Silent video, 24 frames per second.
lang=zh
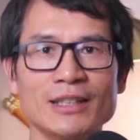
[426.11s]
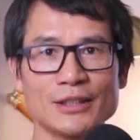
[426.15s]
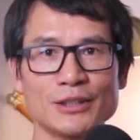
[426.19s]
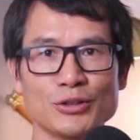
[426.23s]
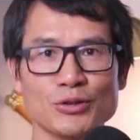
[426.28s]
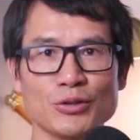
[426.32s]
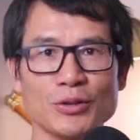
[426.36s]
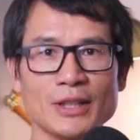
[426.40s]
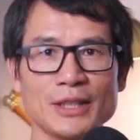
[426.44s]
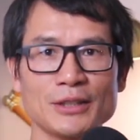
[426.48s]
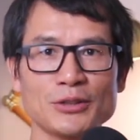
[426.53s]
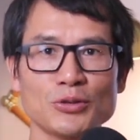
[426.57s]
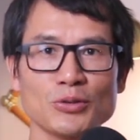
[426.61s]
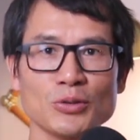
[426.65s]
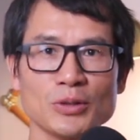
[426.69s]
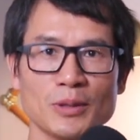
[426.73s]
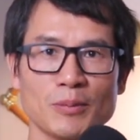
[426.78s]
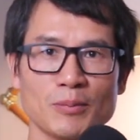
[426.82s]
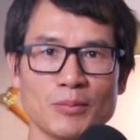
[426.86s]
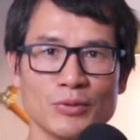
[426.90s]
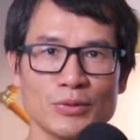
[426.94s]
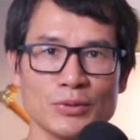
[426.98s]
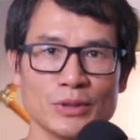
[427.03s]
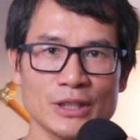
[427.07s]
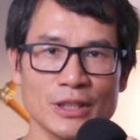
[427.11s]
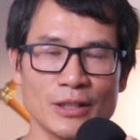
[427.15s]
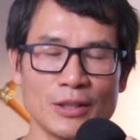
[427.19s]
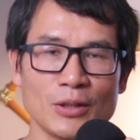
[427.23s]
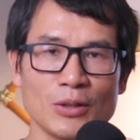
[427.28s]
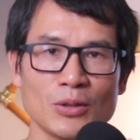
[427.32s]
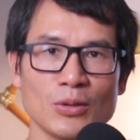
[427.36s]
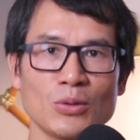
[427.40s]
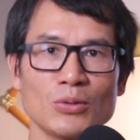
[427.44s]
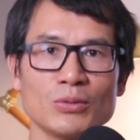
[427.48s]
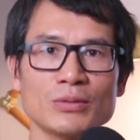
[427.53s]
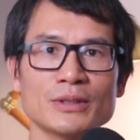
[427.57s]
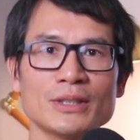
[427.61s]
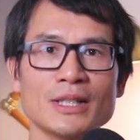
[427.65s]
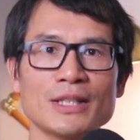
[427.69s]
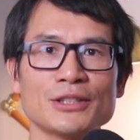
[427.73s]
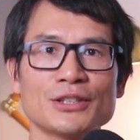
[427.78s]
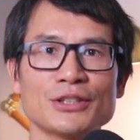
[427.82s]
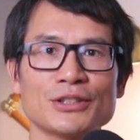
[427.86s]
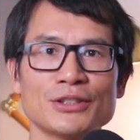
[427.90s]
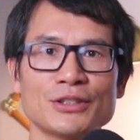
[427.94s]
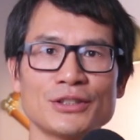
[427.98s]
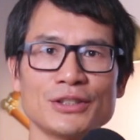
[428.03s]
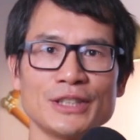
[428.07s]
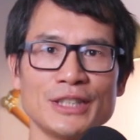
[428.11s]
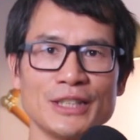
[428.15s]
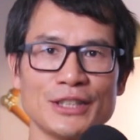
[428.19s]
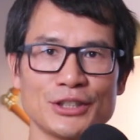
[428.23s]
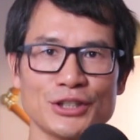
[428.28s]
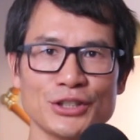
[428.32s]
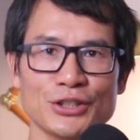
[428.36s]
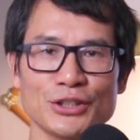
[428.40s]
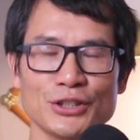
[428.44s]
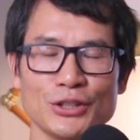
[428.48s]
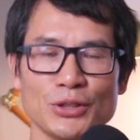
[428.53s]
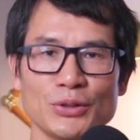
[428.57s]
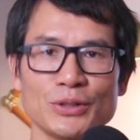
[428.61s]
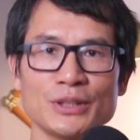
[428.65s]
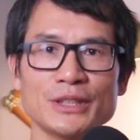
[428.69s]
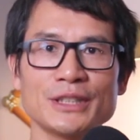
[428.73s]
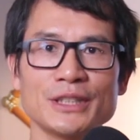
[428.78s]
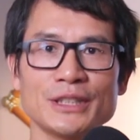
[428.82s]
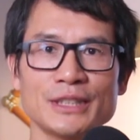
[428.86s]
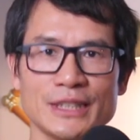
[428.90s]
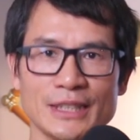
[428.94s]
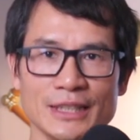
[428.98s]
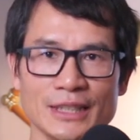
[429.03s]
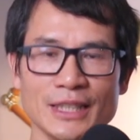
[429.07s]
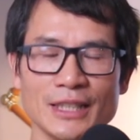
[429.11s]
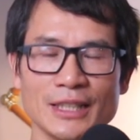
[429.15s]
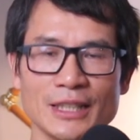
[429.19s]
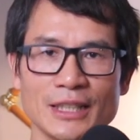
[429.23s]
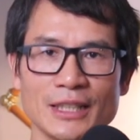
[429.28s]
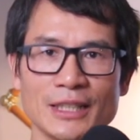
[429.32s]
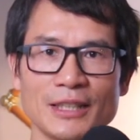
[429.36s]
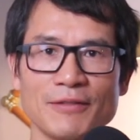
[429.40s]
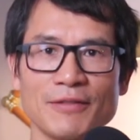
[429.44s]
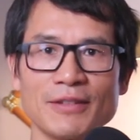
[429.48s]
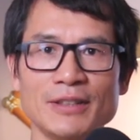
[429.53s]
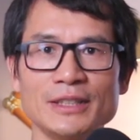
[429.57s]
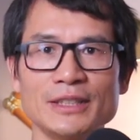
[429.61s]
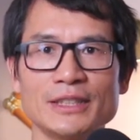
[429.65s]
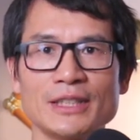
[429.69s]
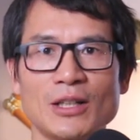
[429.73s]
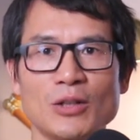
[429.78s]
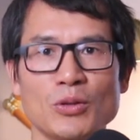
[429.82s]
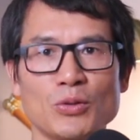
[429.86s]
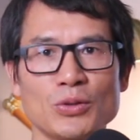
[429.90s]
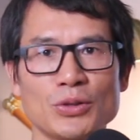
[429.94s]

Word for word: 虽然做的不成功，但是也是有一些经验可以分享，